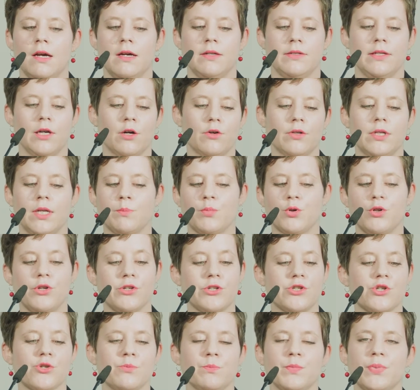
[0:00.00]
die auch in der
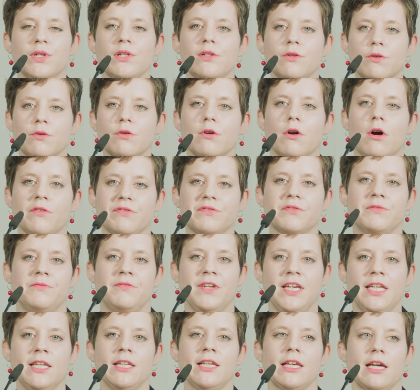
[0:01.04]
politischen Bildung oft
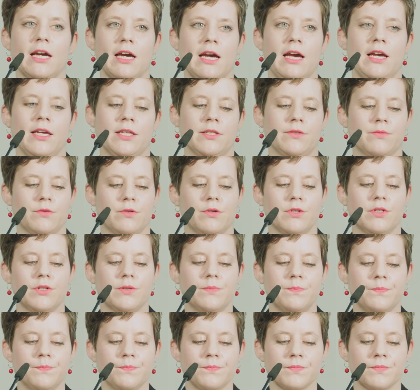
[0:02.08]
wenig erreicht wird.